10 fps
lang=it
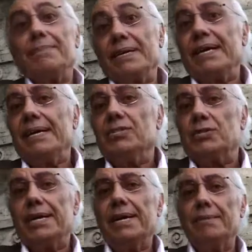perché
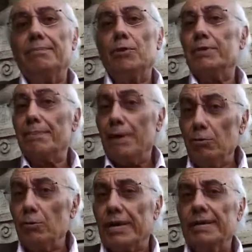c'è molta
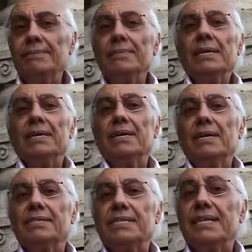paura,
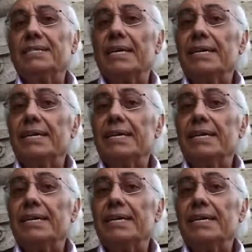eh, si resta